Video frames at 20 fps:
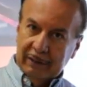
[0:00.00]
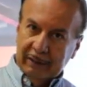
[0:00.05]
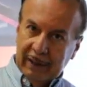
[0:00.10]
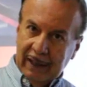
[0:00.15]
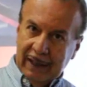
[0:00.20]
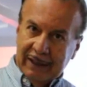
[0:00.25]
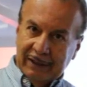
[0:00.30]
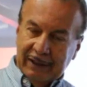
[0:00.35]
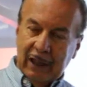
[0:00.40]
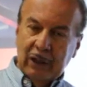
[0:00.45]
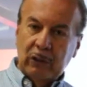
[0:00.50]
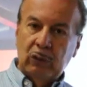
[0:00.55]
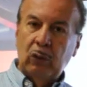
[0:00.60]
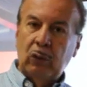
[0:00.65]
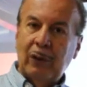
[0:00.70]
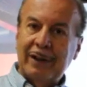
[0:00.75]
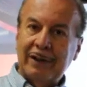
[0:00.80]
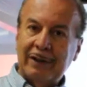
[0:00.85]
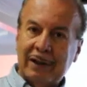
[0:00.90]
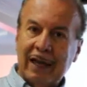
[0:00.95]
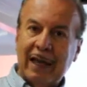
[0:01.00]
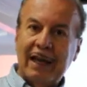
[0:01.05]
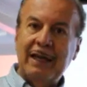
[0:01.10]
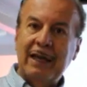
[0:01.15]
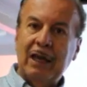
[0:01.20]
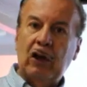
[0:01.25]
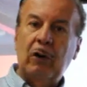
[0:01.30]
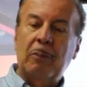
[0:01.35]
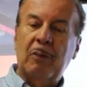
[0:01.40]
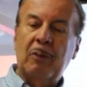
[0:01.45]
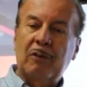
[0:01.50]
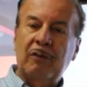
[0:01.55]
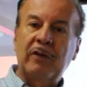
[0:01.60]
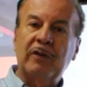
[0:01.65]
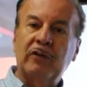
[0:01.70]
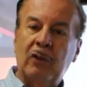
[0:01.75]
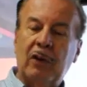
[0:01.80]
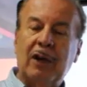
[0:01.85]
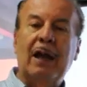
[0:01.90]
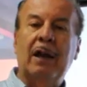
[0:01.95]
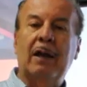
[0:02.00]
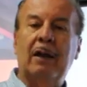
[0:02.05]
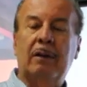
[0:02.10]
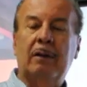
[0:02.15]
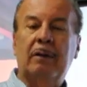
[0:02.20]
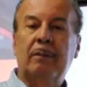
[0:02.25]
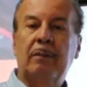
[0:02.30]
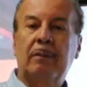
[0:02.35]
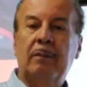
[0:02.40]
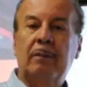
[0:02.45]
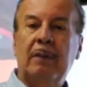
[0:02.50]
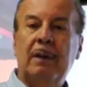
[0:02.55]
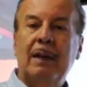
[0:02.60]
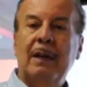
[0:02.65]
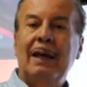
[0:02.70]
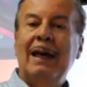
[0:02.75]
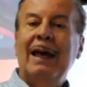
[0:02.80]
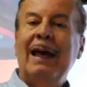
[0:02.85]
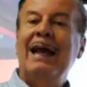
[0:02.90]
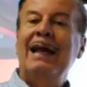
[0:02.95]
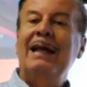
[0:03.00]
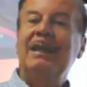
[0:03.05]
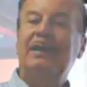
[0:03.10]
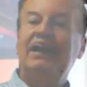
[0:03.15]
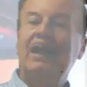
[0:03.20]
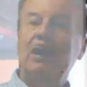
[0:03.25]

El título de técnico profesional, el